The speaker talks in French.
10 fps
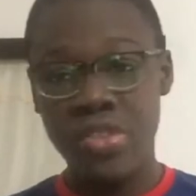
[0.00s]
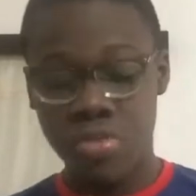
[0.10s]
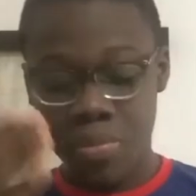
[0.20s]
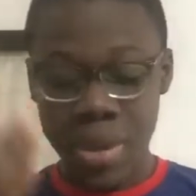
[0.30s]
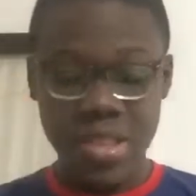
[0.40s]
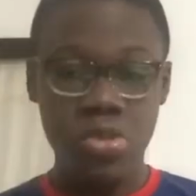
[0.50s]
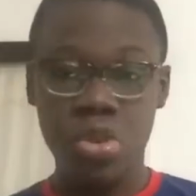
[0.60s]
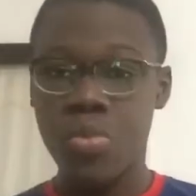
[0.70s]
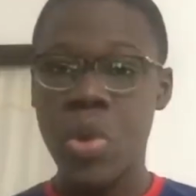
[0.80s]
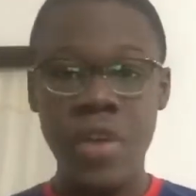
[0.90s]
se battre,
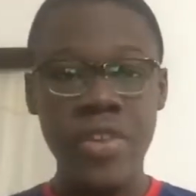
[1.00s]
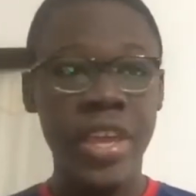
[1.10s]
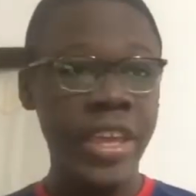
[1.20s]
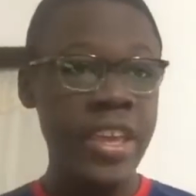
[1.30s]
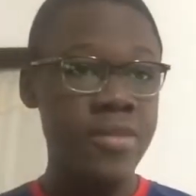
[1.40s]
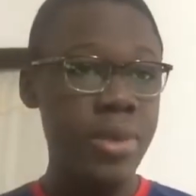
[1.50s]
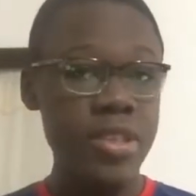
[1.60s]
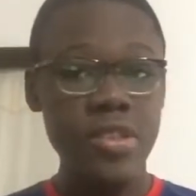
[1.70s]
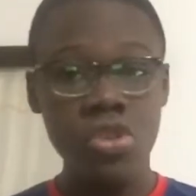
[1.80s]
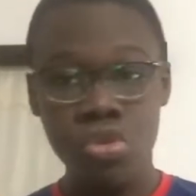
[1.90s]
selon moi, avec Griezmann
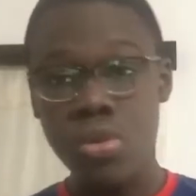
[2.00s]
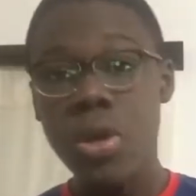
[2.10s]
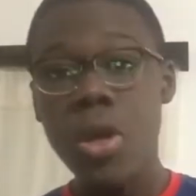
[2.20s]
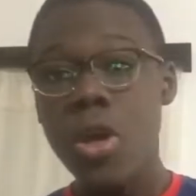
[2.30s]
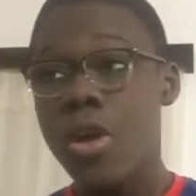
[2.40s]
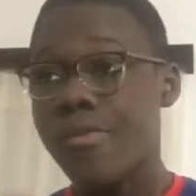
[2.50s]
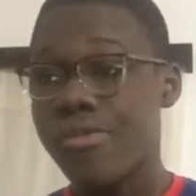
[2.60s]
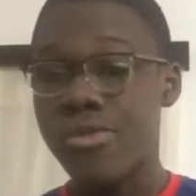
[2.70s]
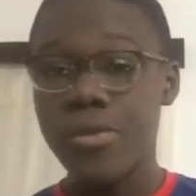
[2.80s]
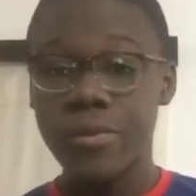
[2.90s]
s'il joue
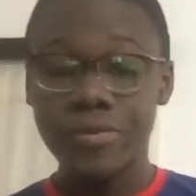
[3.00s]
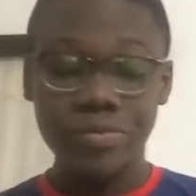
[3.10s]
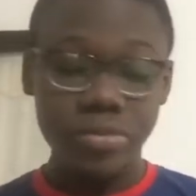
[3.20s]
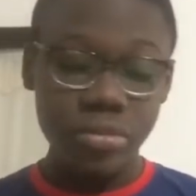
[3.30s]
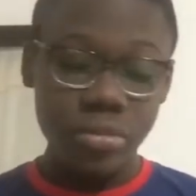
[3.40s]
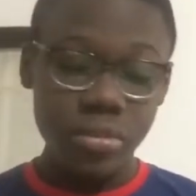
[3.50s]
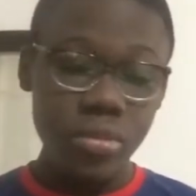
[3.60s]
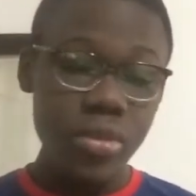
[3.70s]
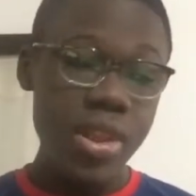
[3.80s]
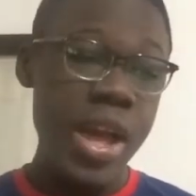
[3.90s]
pour
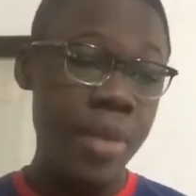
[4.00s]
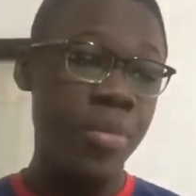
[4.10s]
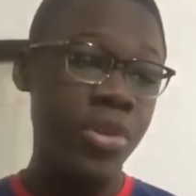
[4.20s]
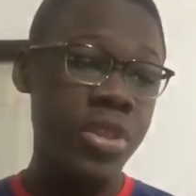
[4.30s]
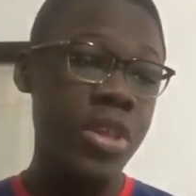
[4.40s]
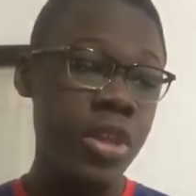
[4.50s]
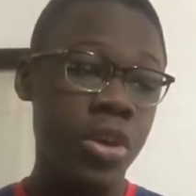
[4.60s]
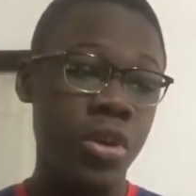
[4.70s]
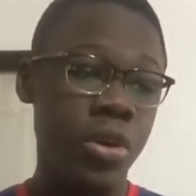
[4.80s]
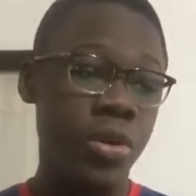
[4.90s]
apporter,
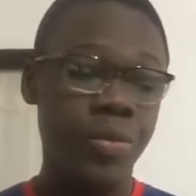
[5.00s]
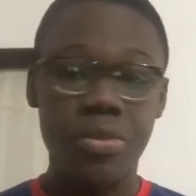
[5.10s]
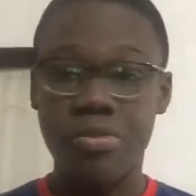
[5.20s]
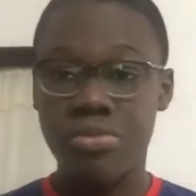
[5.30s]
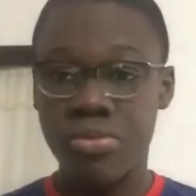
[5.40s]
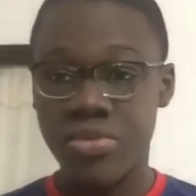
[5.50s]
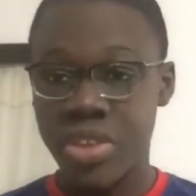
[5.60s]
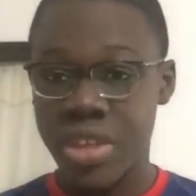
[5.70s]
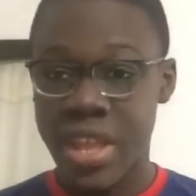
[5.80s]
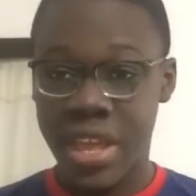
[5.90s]
euh, pour
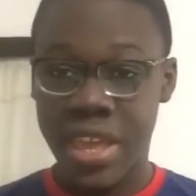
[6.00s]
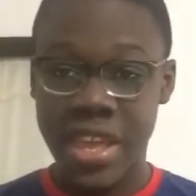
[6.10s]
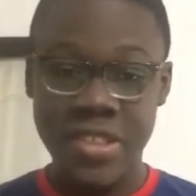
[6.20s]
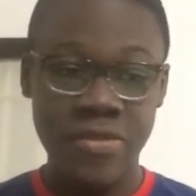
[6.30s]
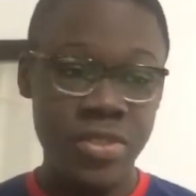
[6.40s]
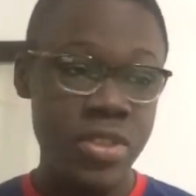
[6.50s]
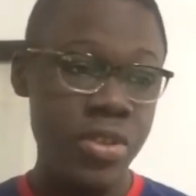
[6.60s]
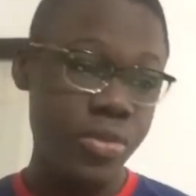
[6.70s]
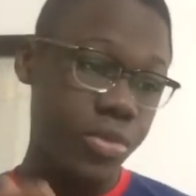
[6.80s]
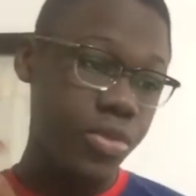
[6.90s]
faire la
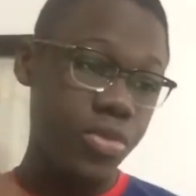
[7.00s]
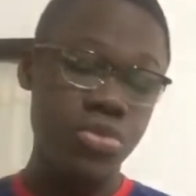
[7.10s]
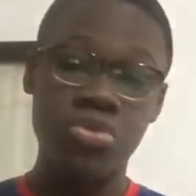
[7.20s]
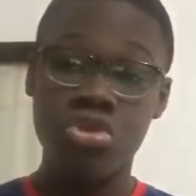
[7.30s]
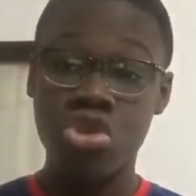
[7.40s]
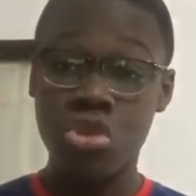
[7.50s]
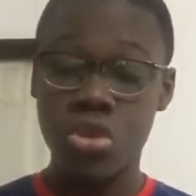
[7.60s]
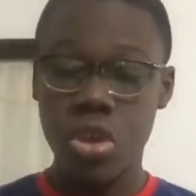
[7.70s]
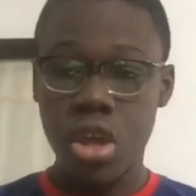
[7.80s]
créativité du jeu.